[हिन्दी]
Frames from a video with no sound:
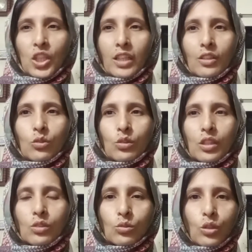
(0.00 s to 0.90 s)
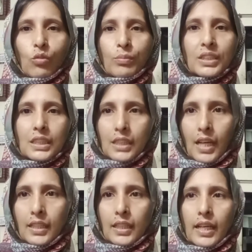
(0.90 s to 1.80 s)
शेयर करूँगी क्योंकि वो अभी
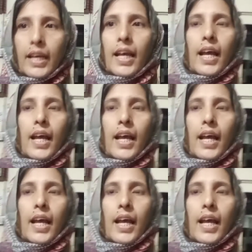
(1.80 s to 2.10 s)
सिया नहीं है